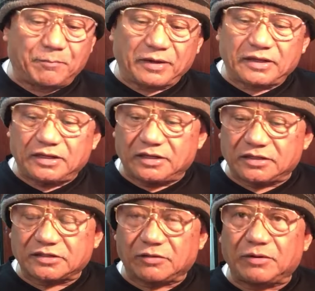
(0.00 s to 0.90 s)

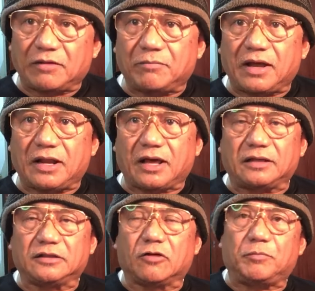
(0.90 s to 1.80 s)
paglilinis naman ng bala,
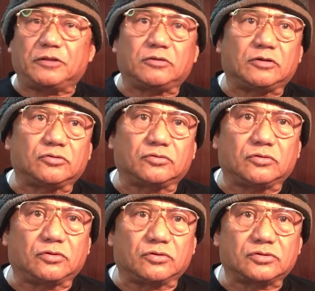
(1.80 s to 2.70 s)
hindi ko pa ito natuturo.